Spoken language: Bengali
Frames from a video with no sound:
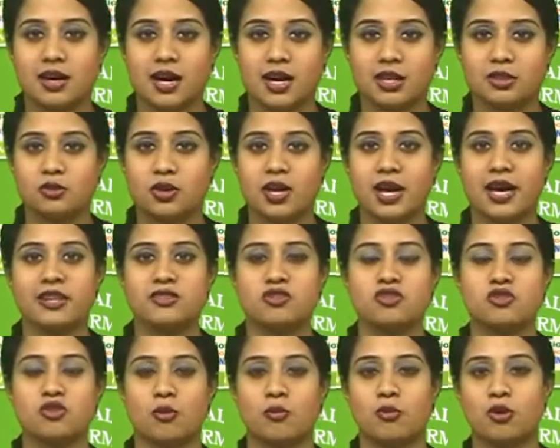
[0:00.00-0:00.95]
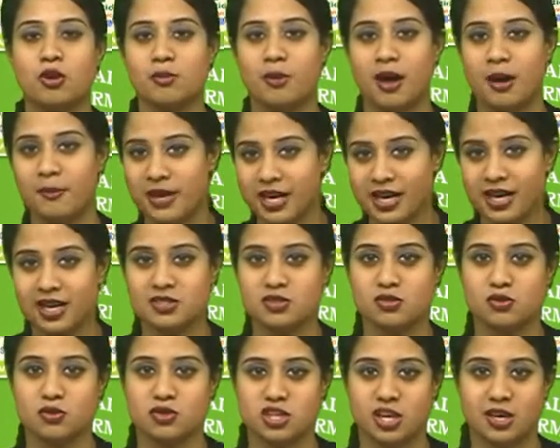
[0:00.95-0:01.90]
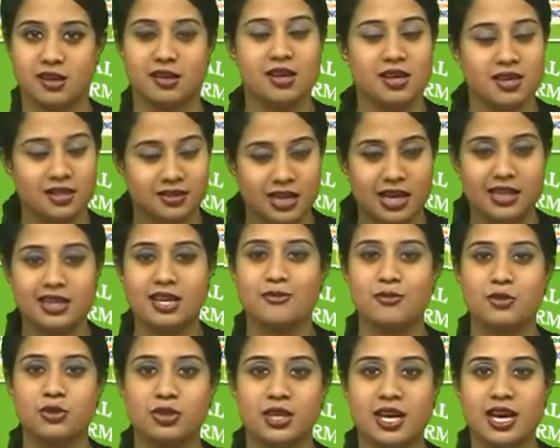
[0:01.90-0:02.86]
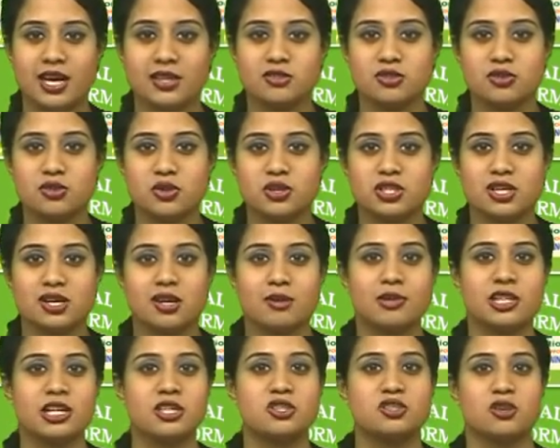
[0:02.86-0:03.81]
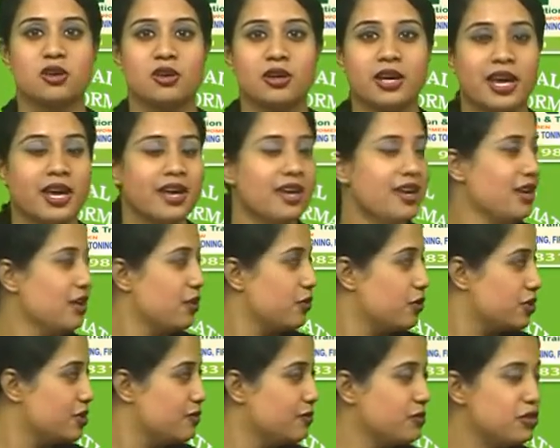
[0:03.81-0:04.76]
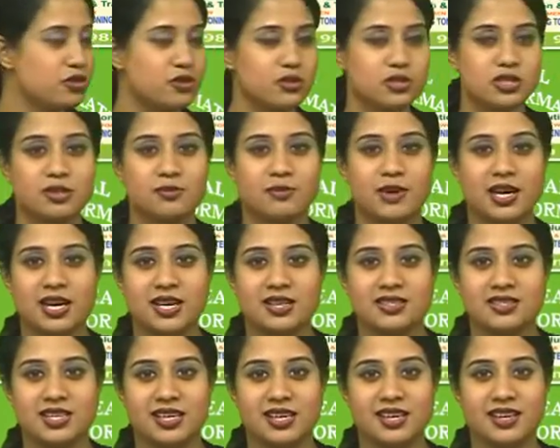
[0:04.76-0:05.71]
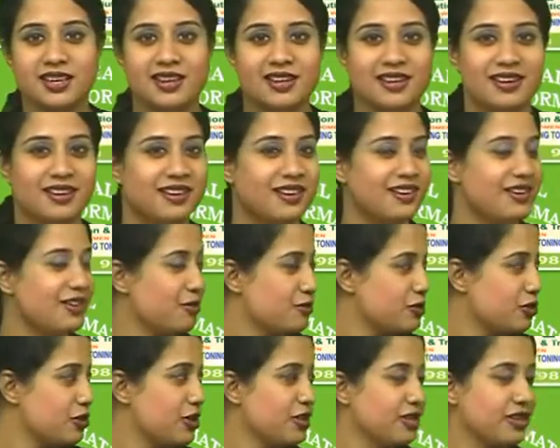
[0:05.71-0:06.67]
হাত ধরে আজ সফলভাবে কাজ করছেন তাদের মধ্যেই একজন রয়েছেন আমাদের সঙ্গে রয়েছেন বিশ্বজিৎ ব্যানার্জি অবশ্যই